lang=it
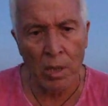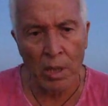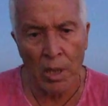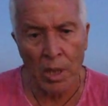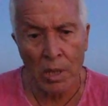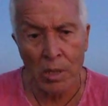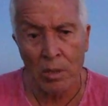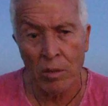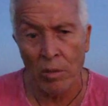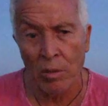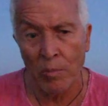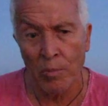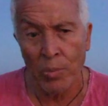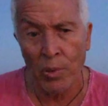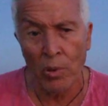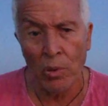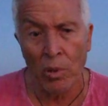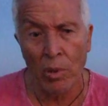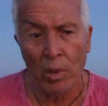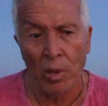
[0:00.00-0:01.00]
riescono un
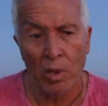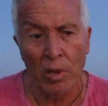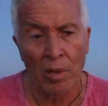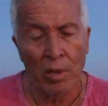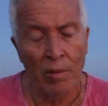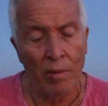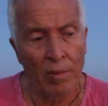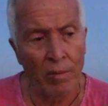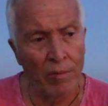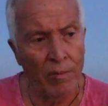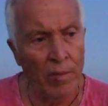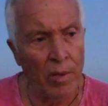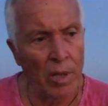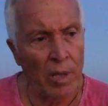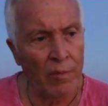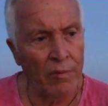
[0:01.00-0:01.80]
po' a,